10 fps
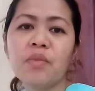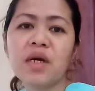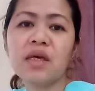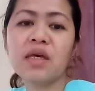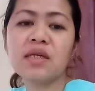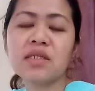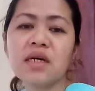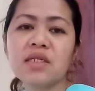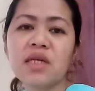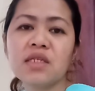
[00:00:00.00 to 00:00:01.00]
magiging
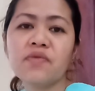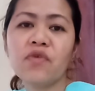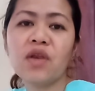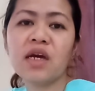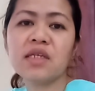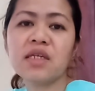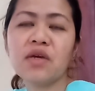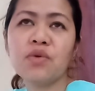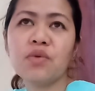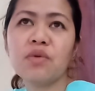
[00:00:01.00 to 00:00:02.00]
successful kaysa
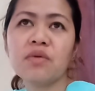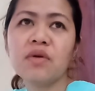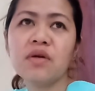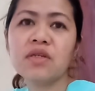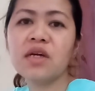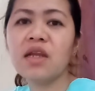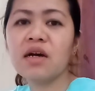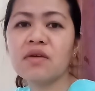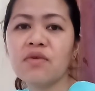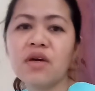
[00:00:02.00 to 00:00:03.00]
yung sige
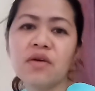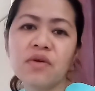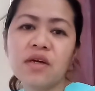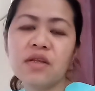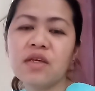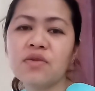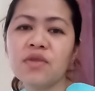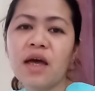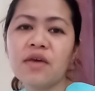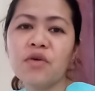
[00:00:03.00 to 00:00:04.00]
lang okay okay dito
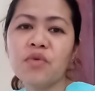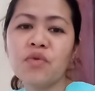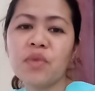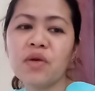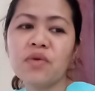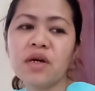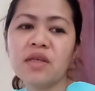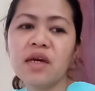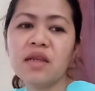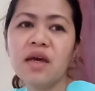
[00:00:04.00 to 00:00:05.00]
tayo kung mayroong
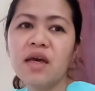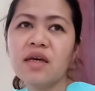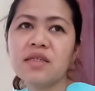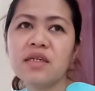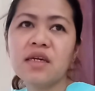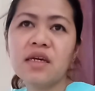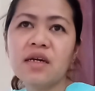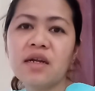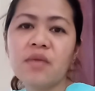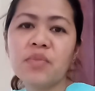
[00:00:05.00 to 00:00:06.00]
ganyan sige
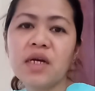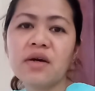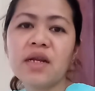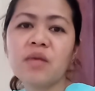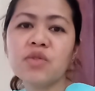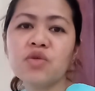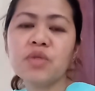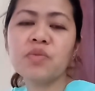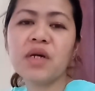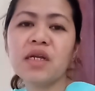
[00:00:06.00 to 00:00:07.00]
grab ng grab so
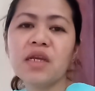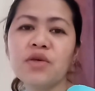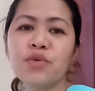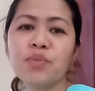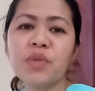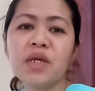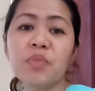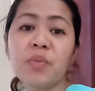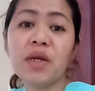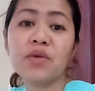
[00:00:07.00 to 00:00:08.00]
mas maganda yung
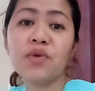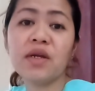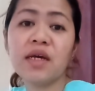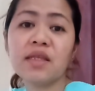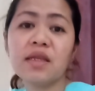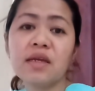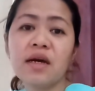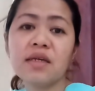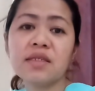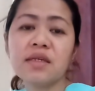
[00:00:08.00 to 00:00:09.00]
pinagpaplanuhan natin
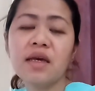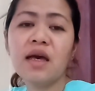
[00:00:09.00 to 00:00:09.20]
guys